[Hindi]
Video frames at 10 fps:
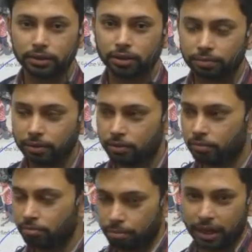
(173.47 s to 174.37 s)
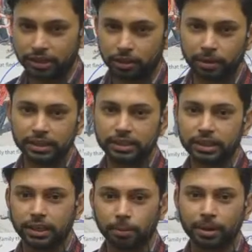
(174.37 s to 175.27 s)
सिर्फ भाषणबाजी
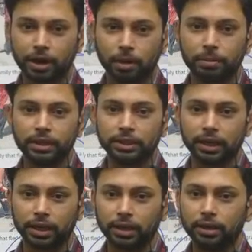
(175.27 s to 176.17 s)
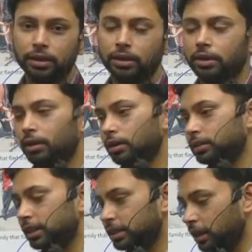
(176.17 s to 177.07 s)
से यहाँ पे काम नहीं चलेगा
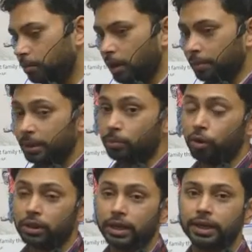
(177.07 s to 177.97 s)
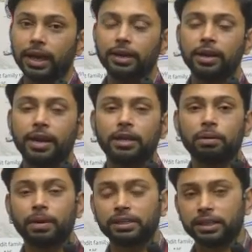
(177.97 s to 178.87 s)
जैसे हम अभी बोलते हैं कि 1990 में
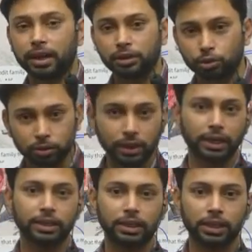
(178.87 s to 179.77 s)
हमारी सरकार सोती रही थी